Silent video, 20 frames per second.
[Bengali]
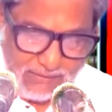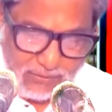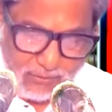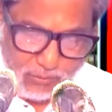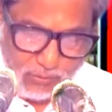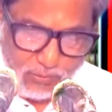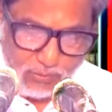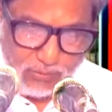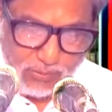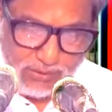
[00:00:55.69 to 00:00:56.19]

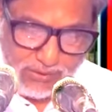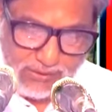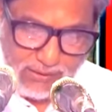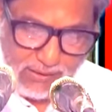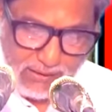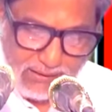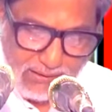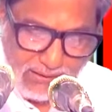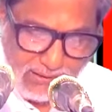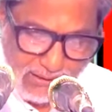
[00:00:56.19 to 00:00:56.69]
তো
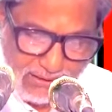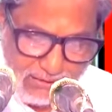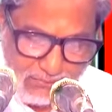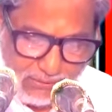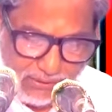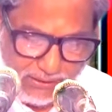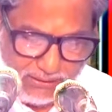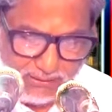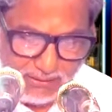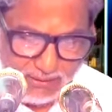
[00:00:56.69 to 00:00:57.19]
ইন্না আলিল্লাহে
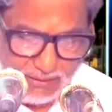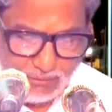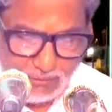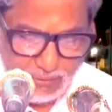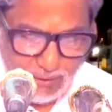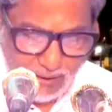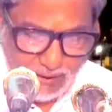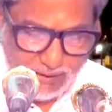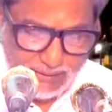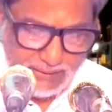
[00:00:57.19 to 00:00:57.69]
ওয়া ইন্না
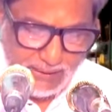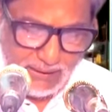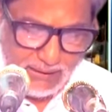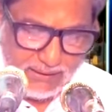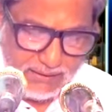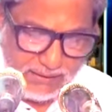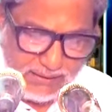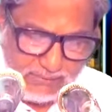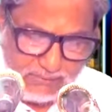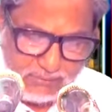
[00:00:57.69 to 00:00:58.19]
উলাইকা
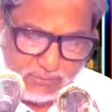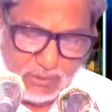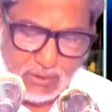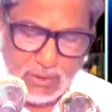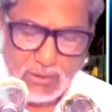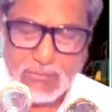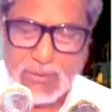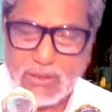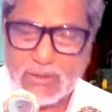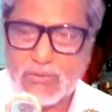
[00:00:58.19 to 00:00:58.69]
আলাইহিম
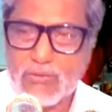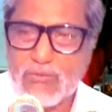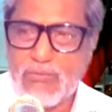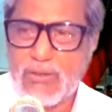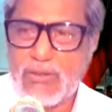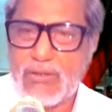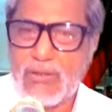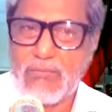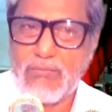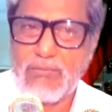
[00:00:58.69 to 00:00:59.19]
সলাবাত
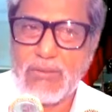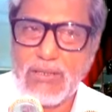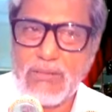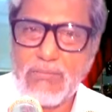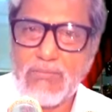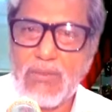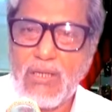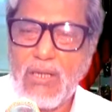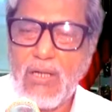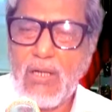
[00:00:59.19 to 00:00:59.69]
মির
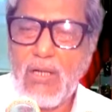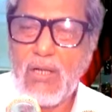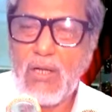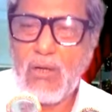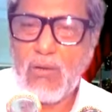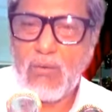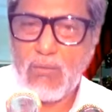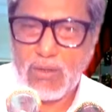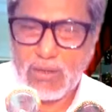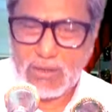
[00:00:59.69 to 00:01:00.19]
রাব্বিহিম
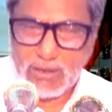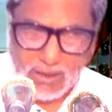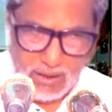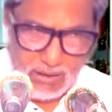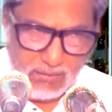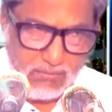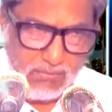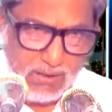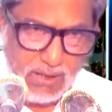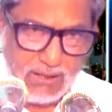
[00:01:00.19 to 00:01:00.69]
ওয়া
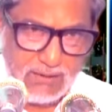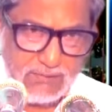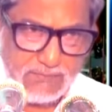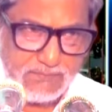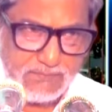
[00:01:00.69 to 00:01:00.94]
রাহমা